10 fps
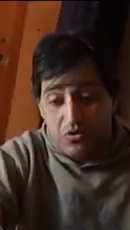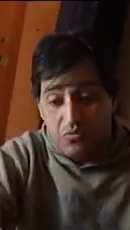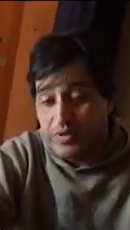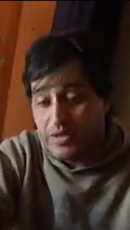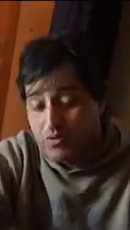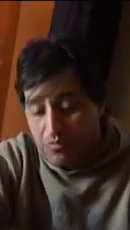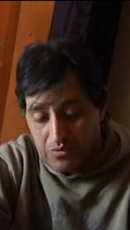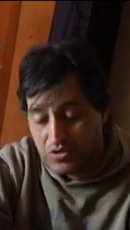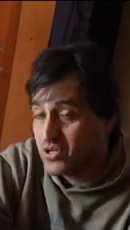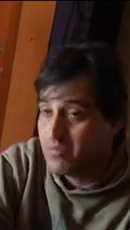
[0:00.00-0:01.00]
No tenía idea
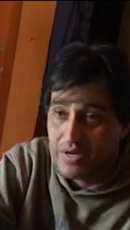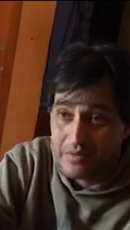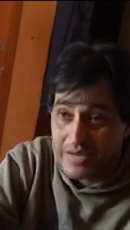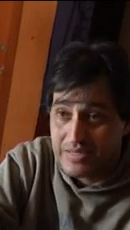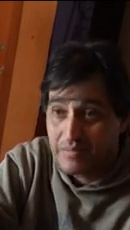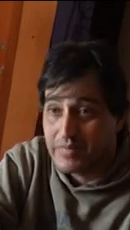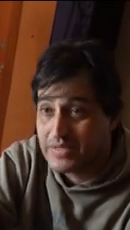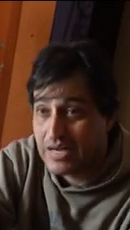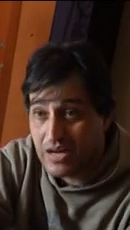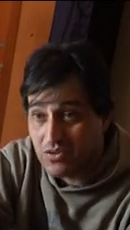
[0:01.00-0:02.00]
de lo que era
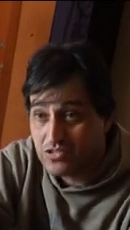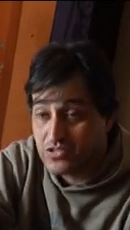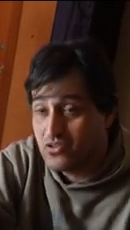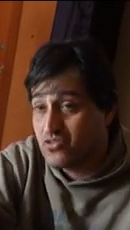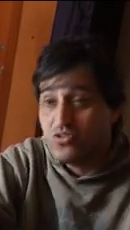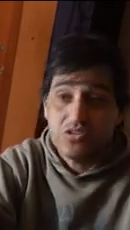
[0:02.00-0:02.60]
la diálisis.